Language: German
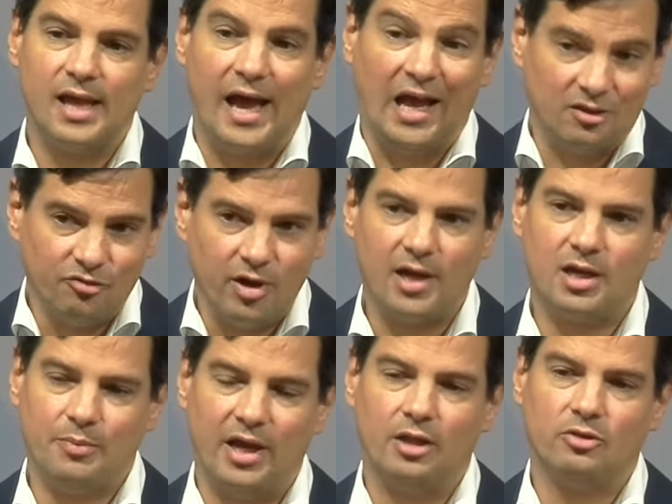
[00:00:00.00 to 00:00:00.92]

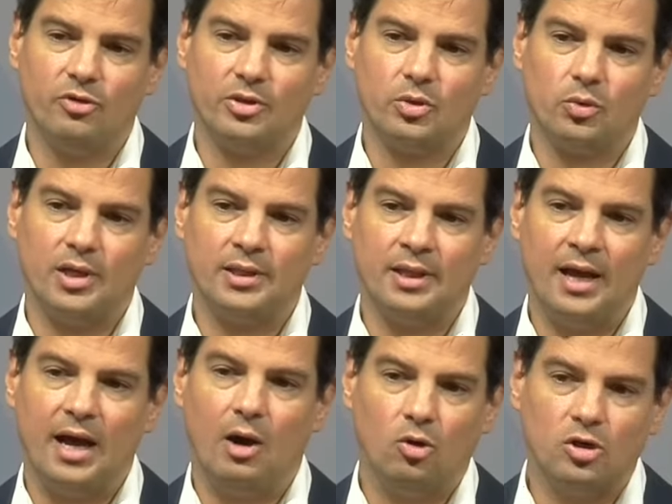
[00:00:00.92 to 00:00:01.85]
Anfragebeantwortungen
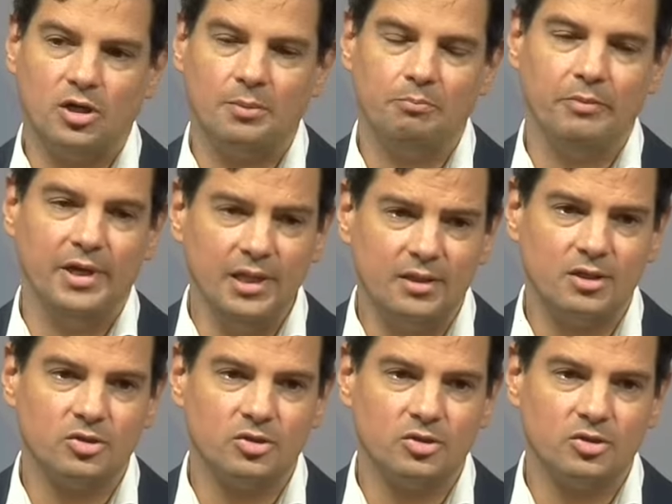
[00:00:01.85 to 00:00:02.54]
auch mit.